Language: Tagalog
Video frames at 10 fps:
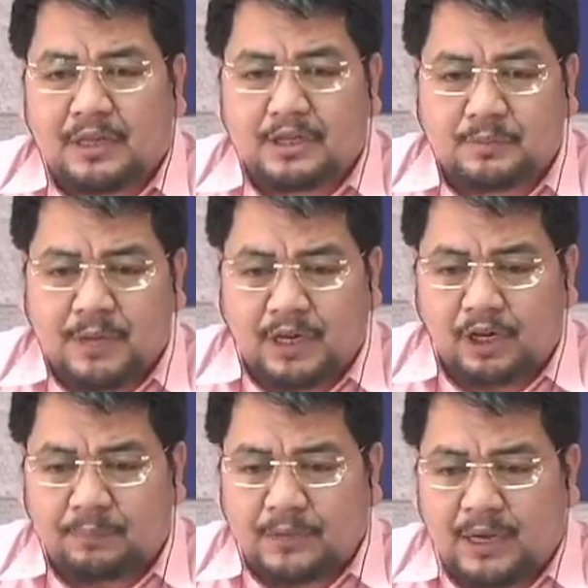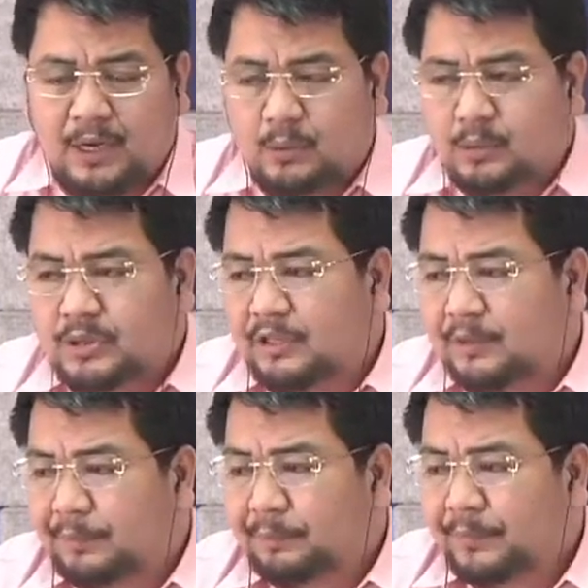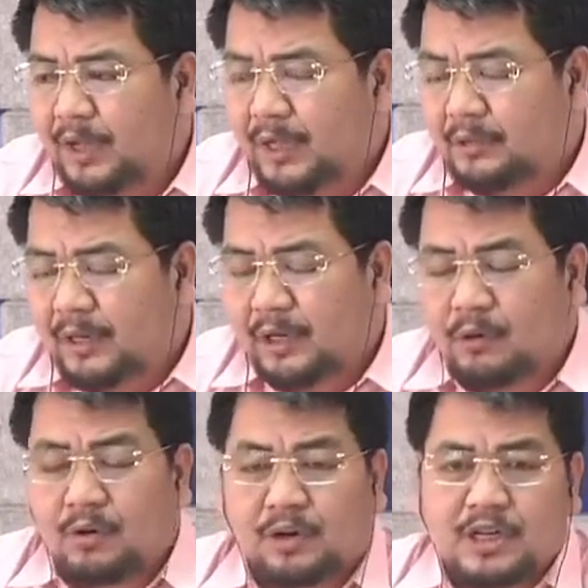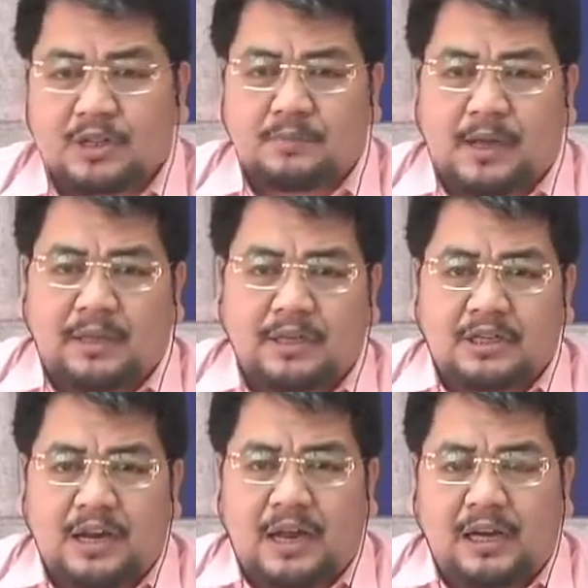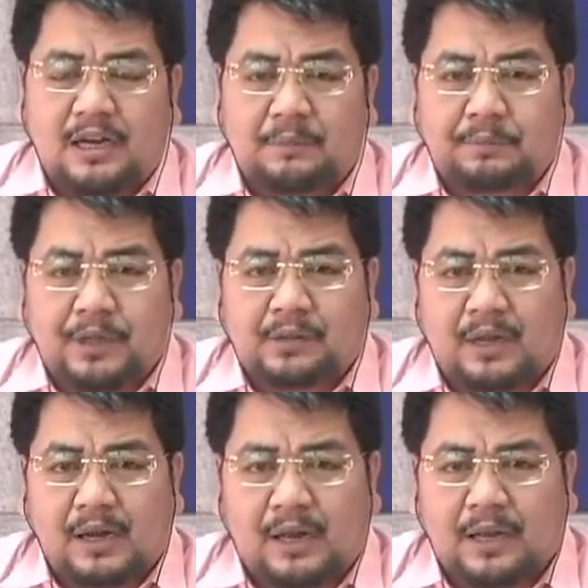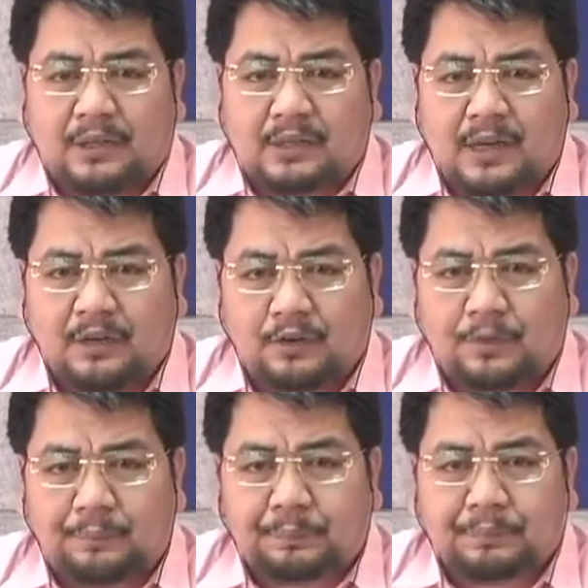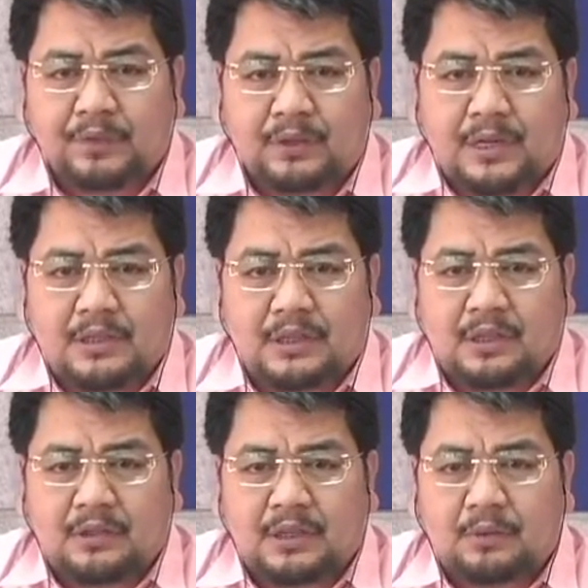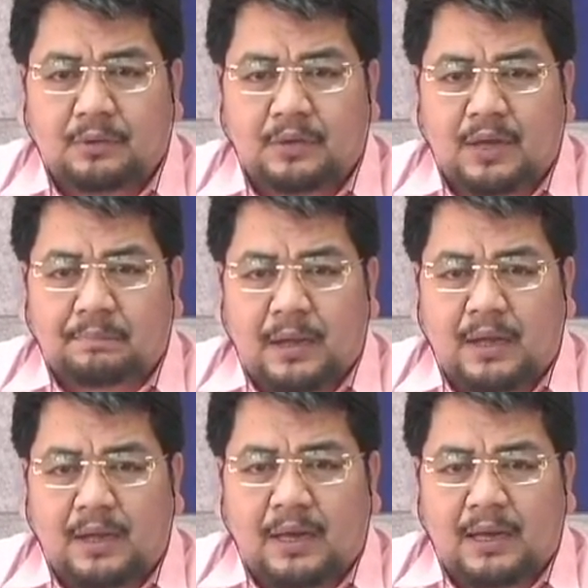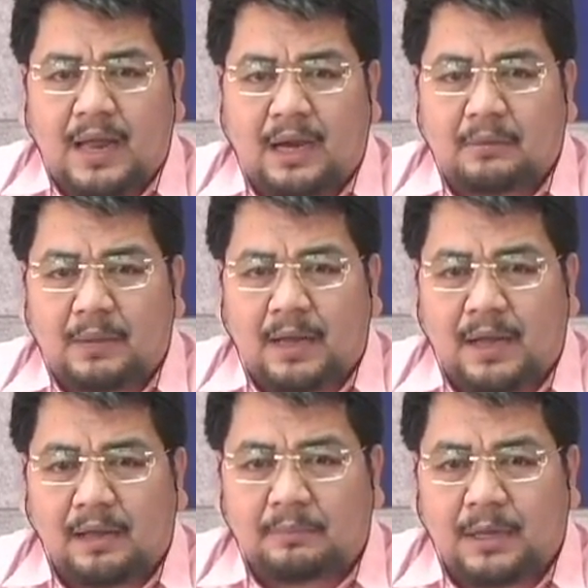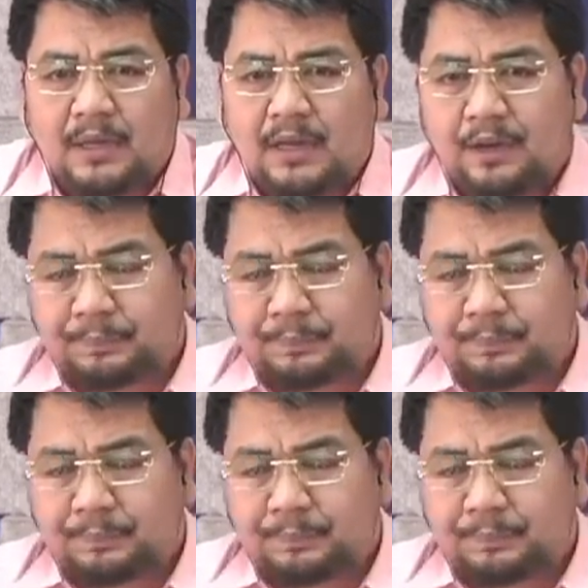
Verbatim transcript: Speaker of the House at ngayon Congressman na si Alan Peter Cayetano dahil sa tindi ho ng pangangailangan mga kaibigan